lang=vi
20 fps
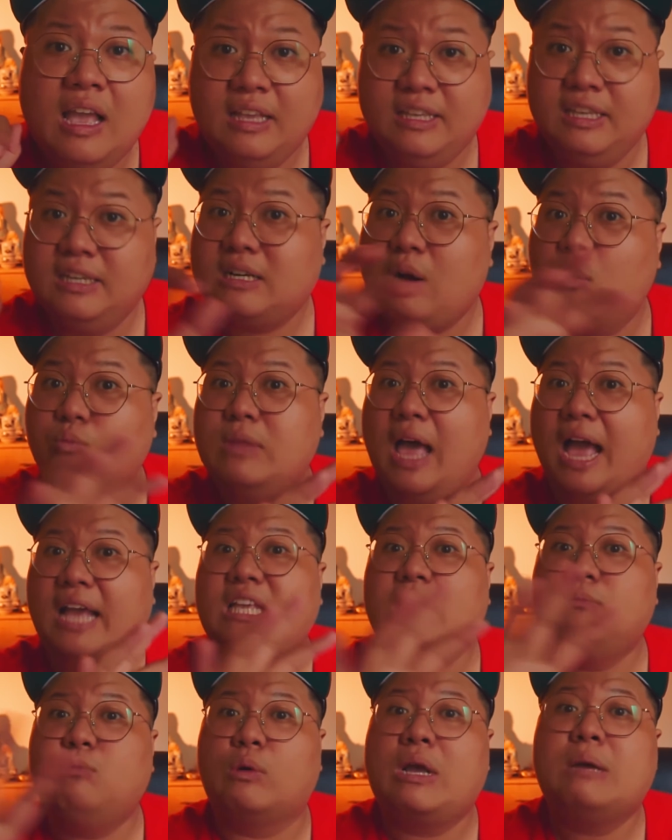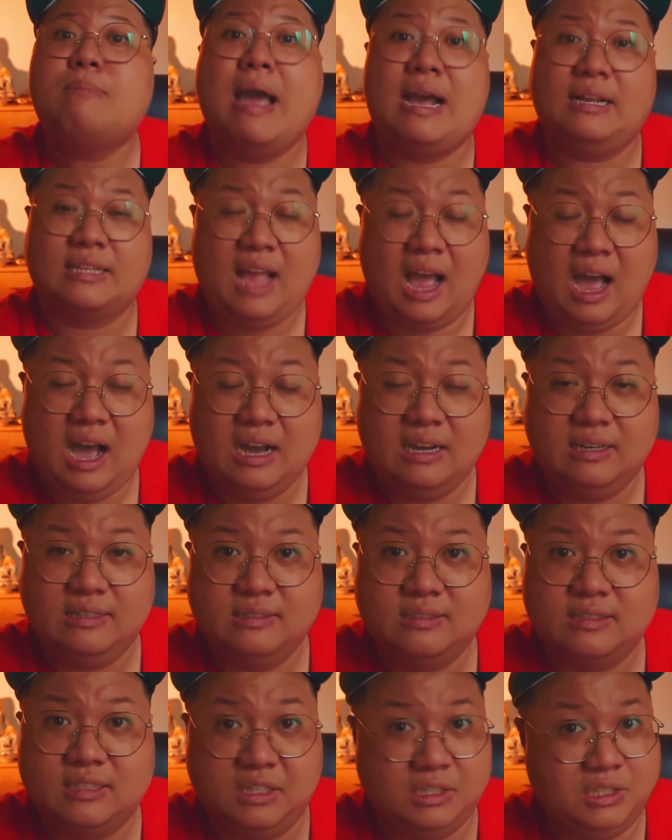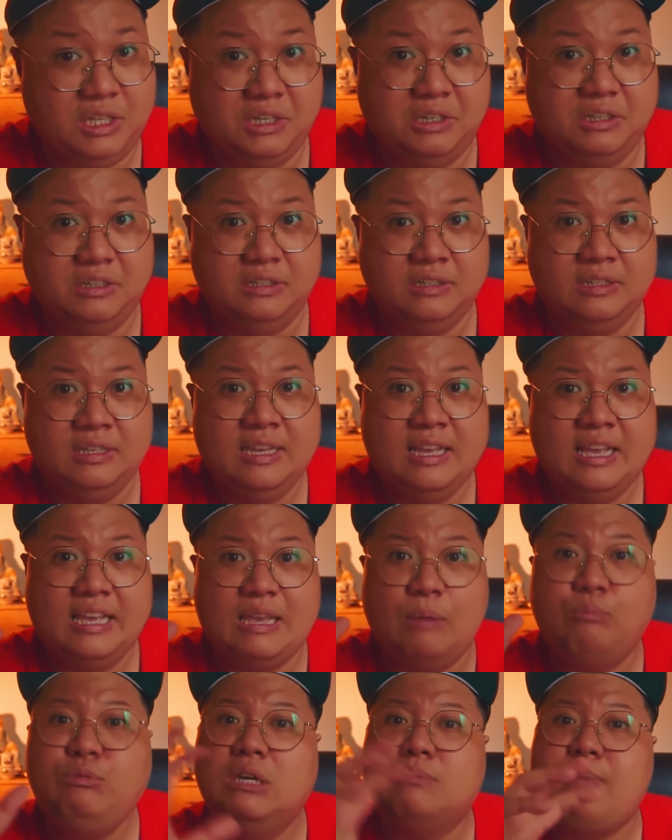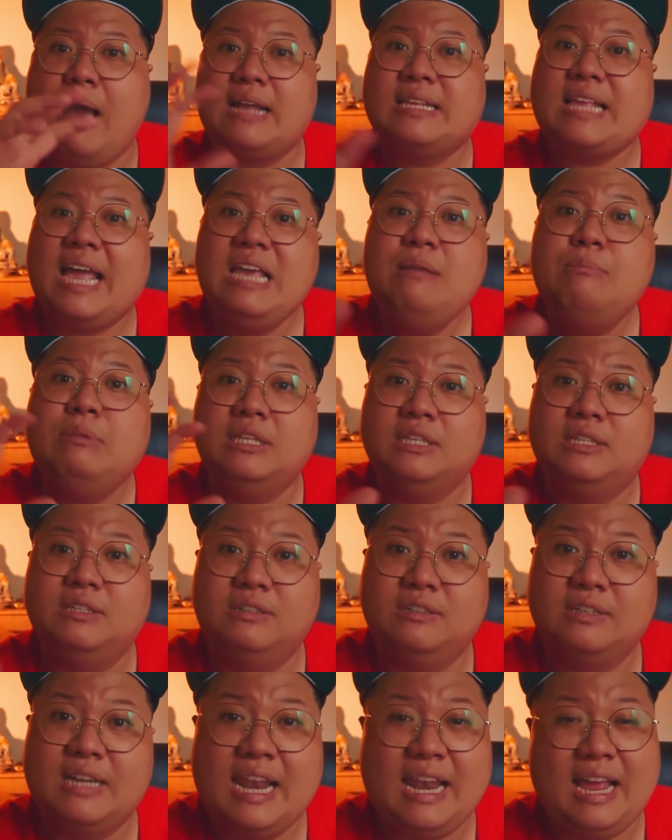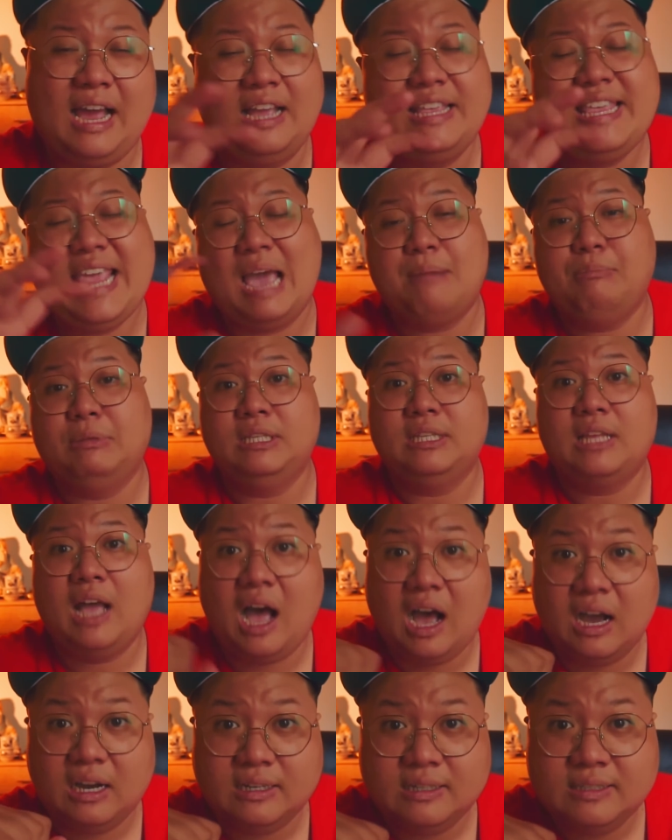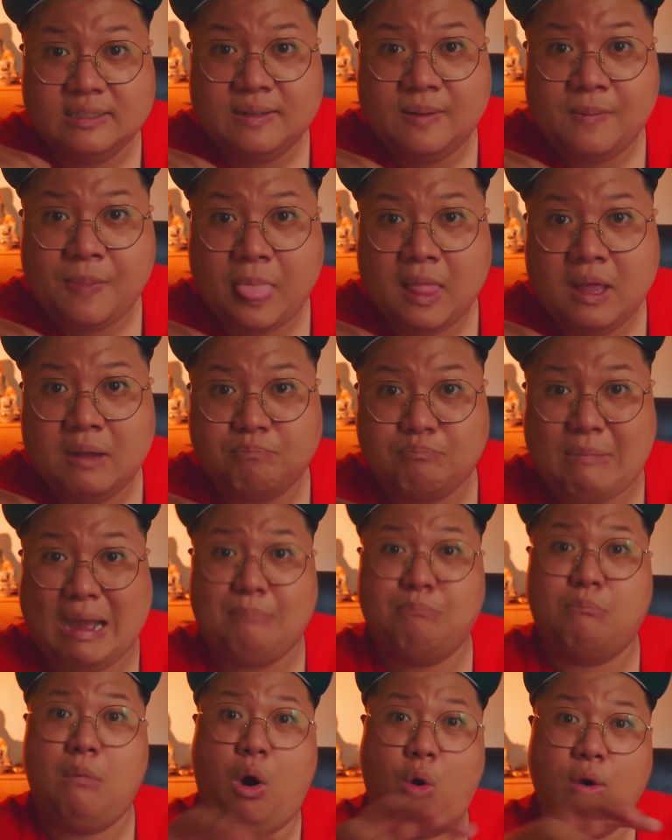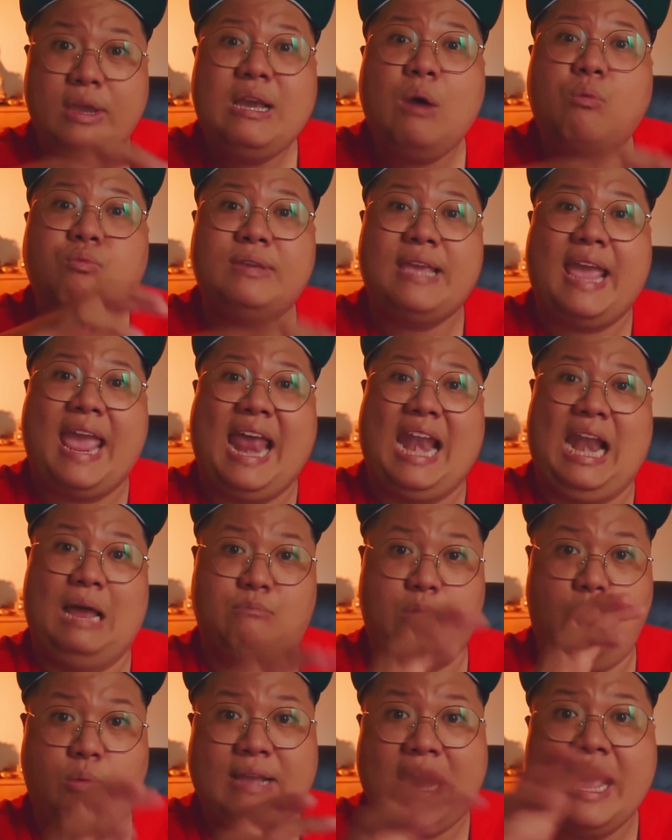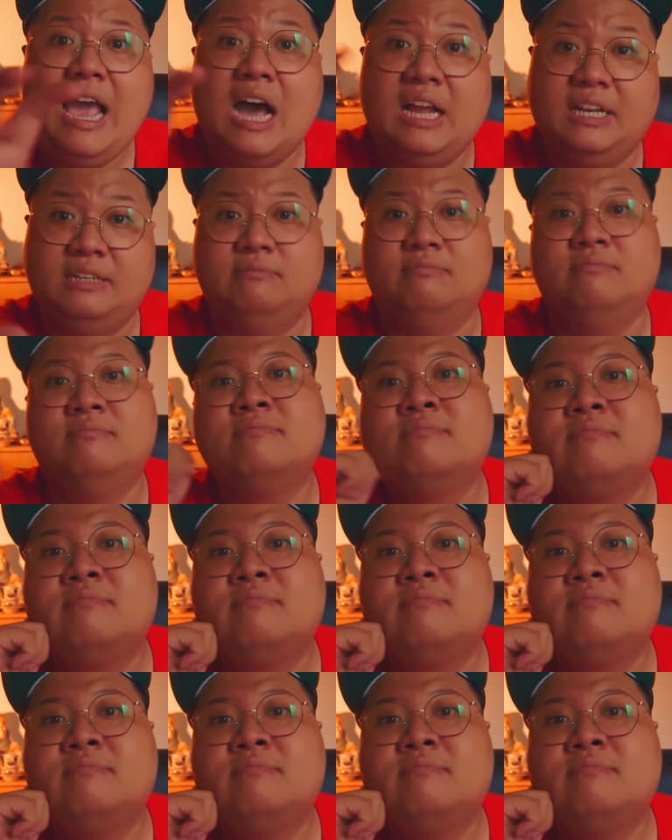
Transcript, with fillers: như không để trên một cái bàn thờ từ đường giống như bạn thấy bình thường hay là ở nhà mình thờ mà mỗi góc nhà là một cái hình